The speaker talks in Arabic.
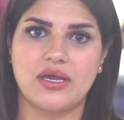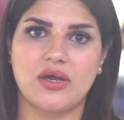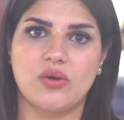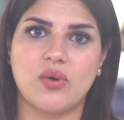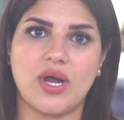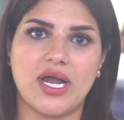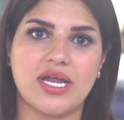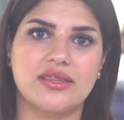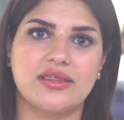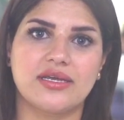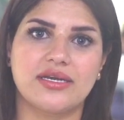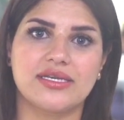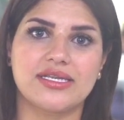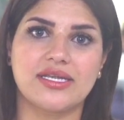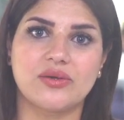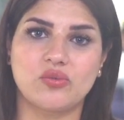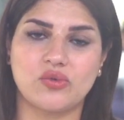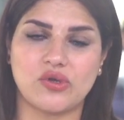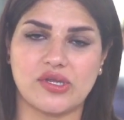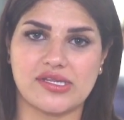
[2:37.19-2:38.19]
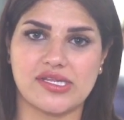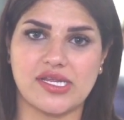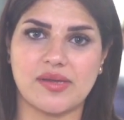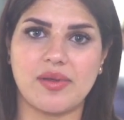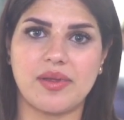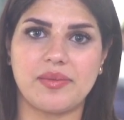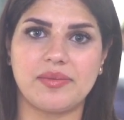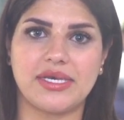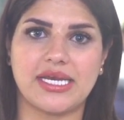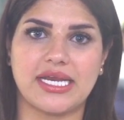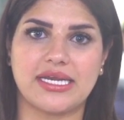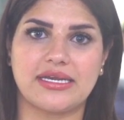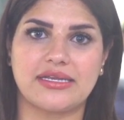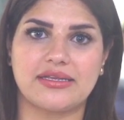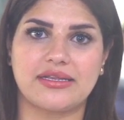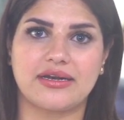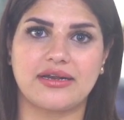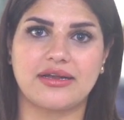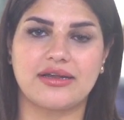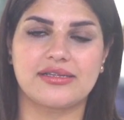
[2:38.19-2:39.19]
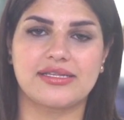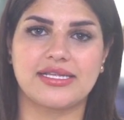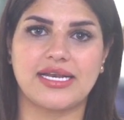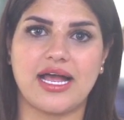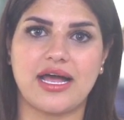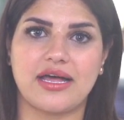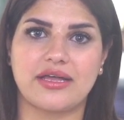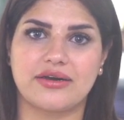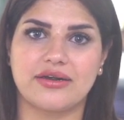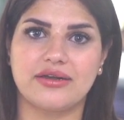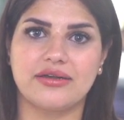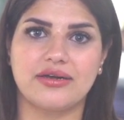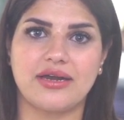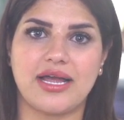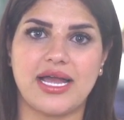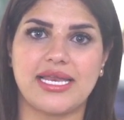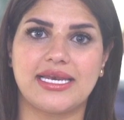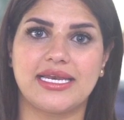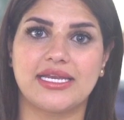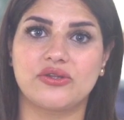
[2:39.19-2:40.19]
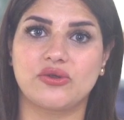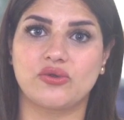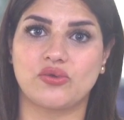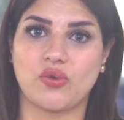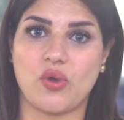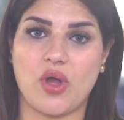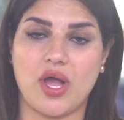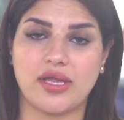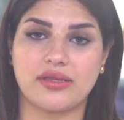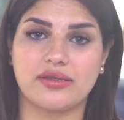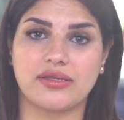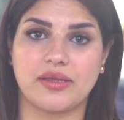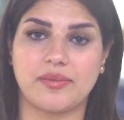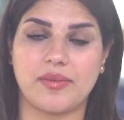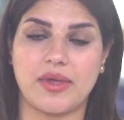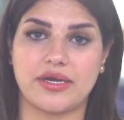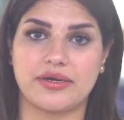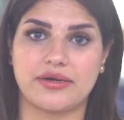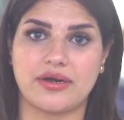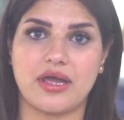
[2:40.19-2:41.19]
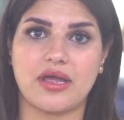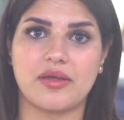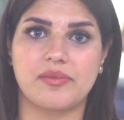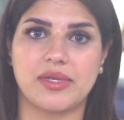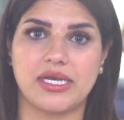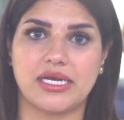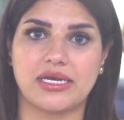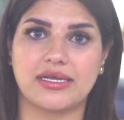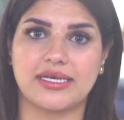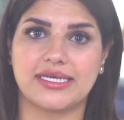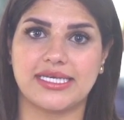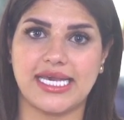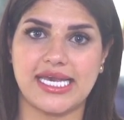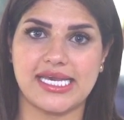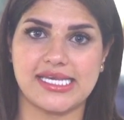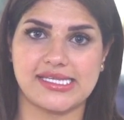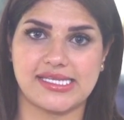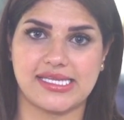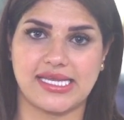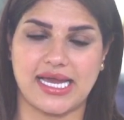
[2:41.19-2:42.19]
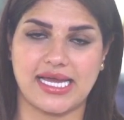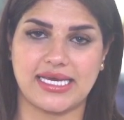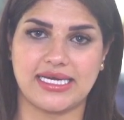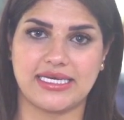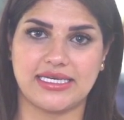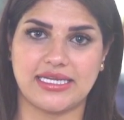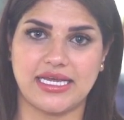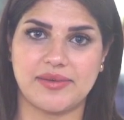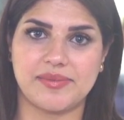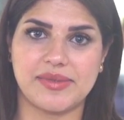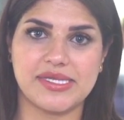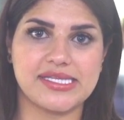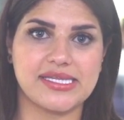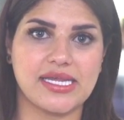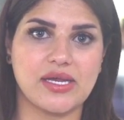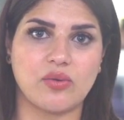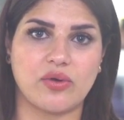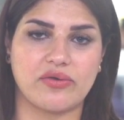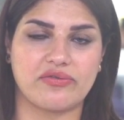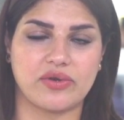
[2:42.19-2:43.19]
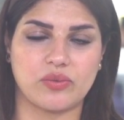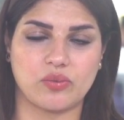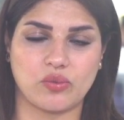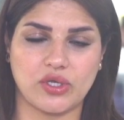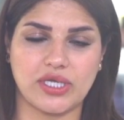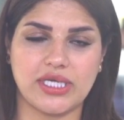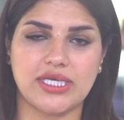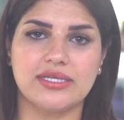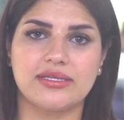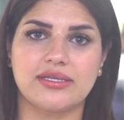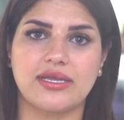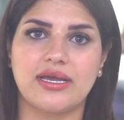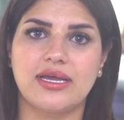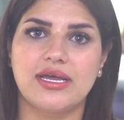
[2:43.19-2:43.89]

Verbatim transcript: وحذرت المنظمة من أن درجات الحرارة التي تحطم الرقم القياسي على اليابسة وفي المحيط